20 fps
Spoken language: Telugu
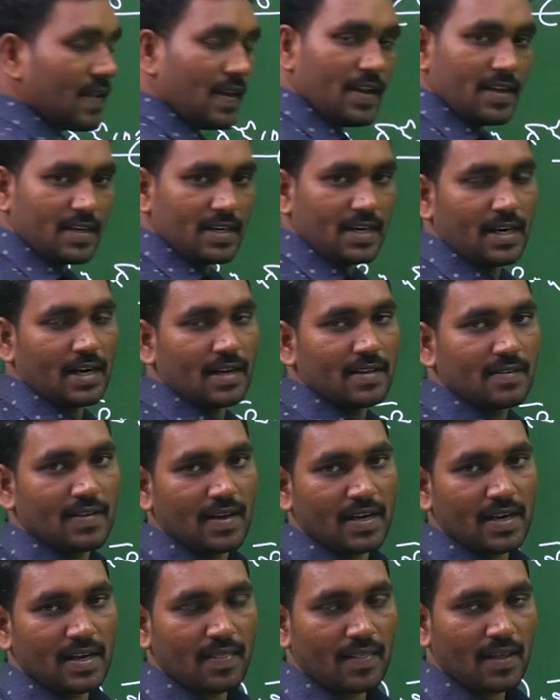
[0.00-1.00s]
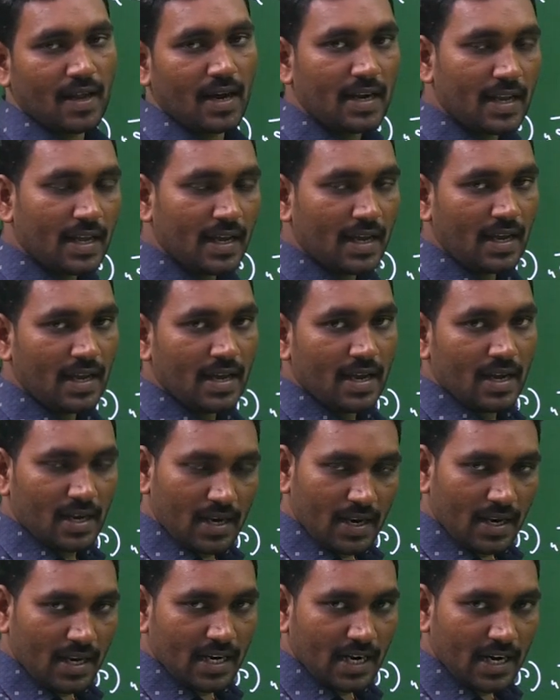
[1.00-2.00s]
తెలియజేయడం జరిగింది అంటే
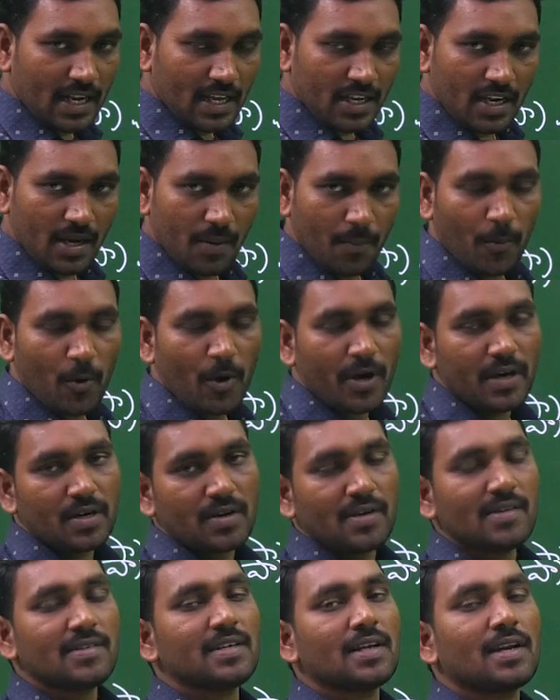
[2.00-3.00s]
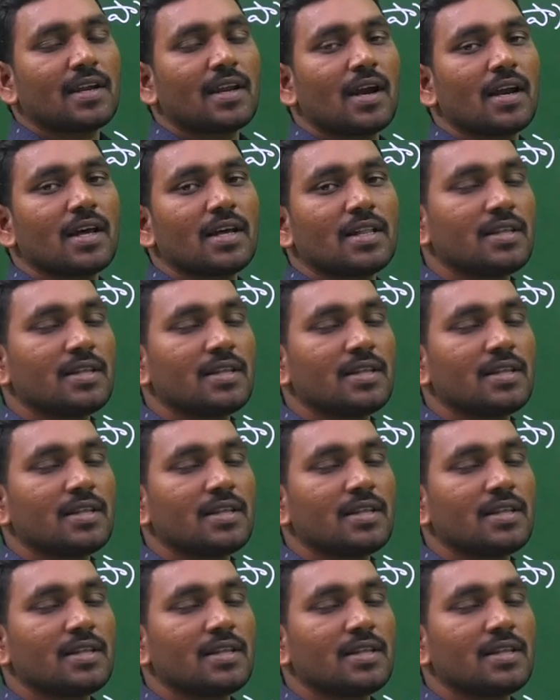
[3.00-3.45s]
నేను ఇక్కడ ఏ పాయింట్ని సెంట్రల్గా